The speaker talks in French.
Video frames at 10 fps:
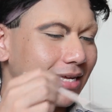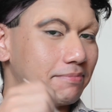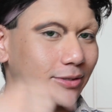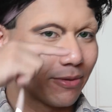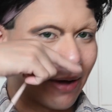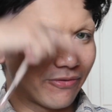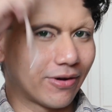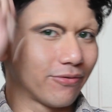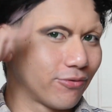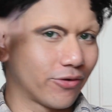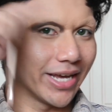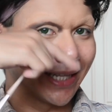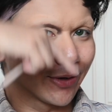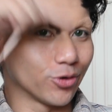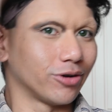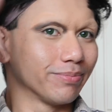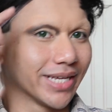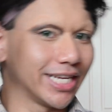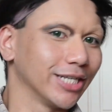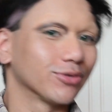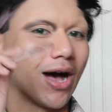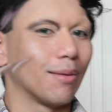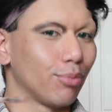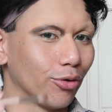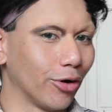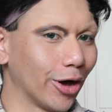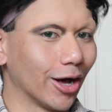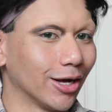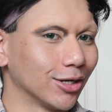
Parce que parfois vous voyez des courbes qui sont un peu euh,